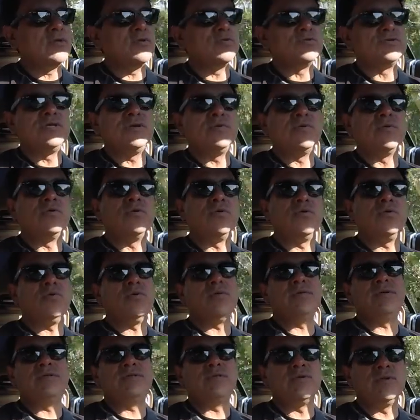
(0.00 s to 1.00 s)
exclusivo, no lo
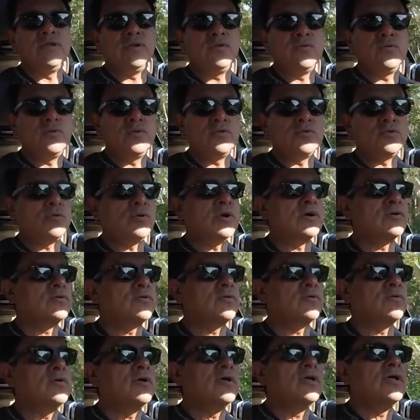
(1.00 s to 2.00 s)
he visto en ningún otro
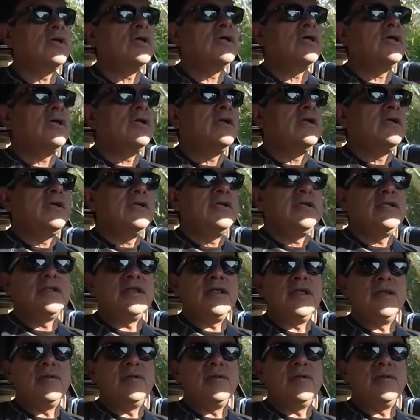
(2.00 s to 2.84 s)
auto y